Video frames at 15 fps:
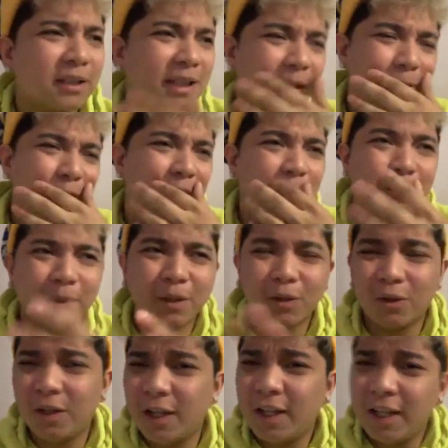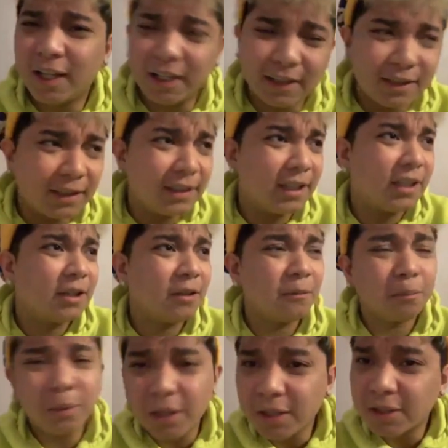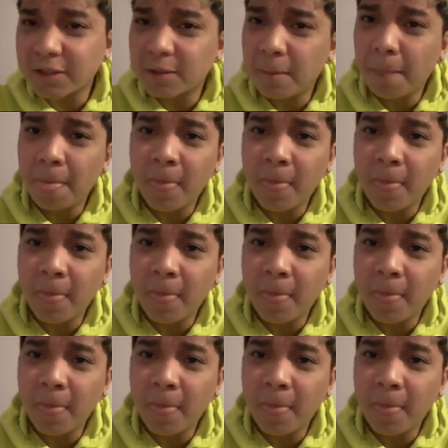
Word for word: name drop pero kita nila yan plus